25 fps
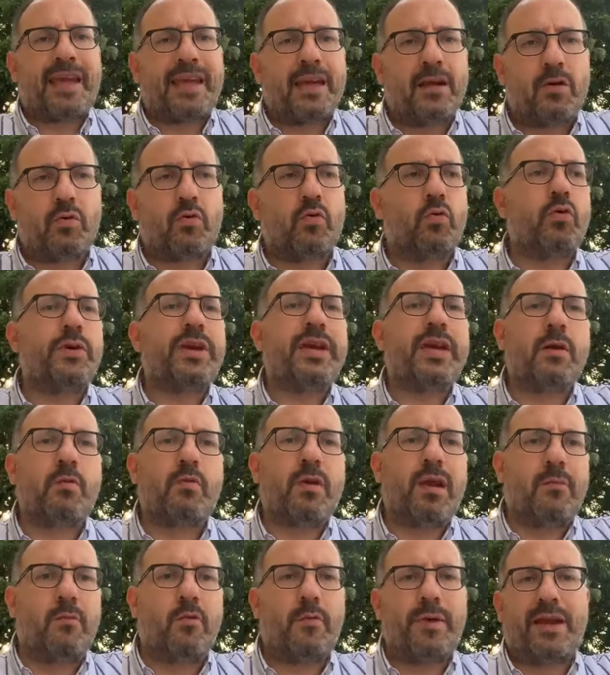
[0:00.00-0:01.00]
in cui in
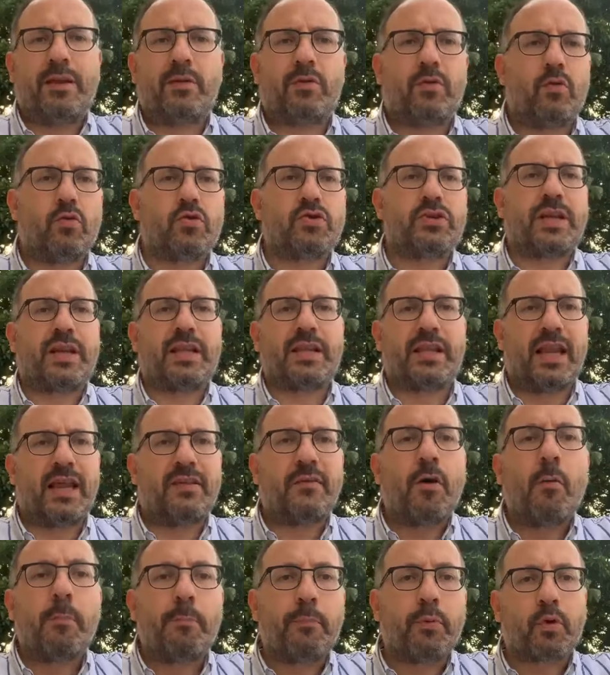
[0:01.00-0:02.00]
quel momento non si
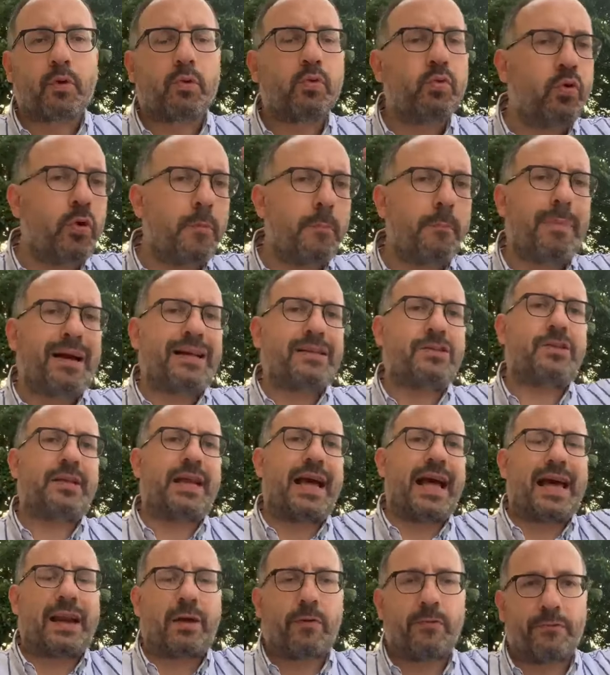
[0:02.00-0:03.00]
riteneva opportuno
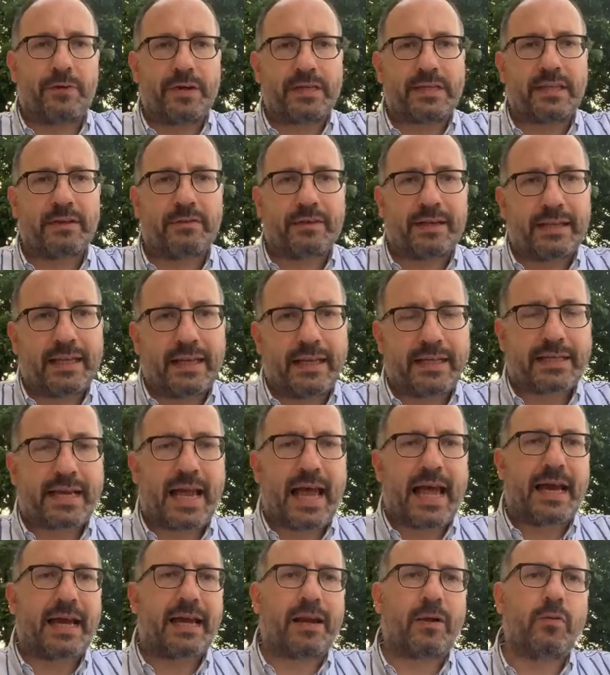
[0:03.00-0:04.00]
immaginare un festival delle
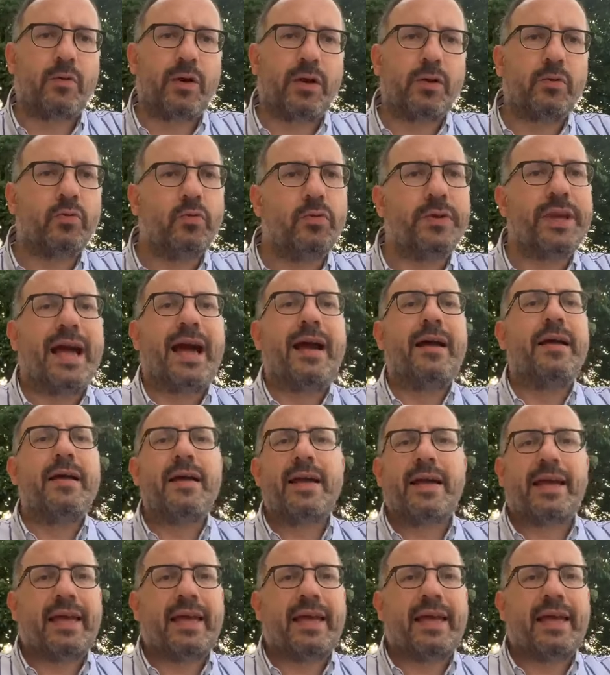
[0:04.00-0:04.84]
sagre, una duia,